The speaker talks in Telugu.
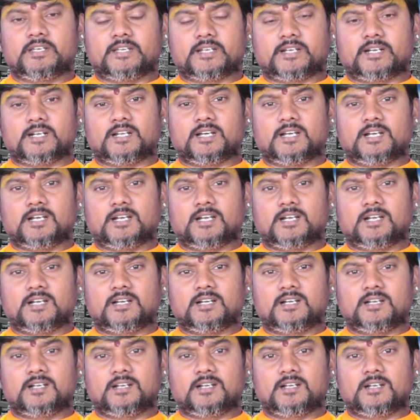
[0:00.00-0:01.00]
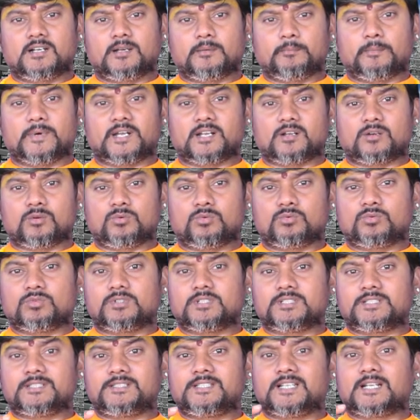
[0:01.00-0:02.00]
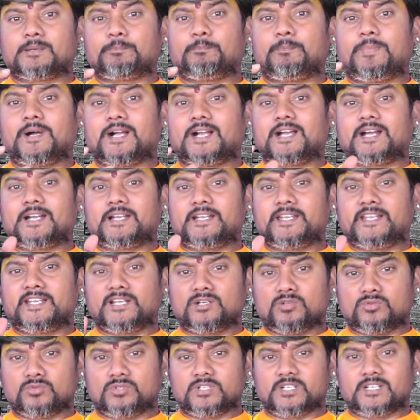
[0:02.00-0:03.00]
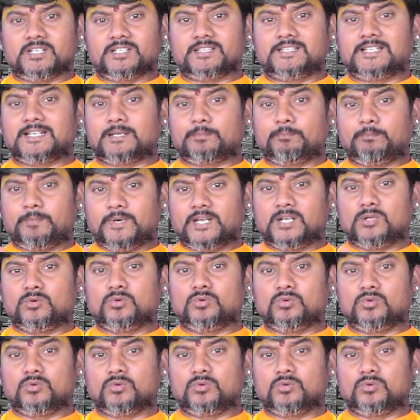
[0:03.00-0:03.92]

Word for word: ఇక్కడ మనకు దర్భగడ్డి అని ఉంది దర్భలు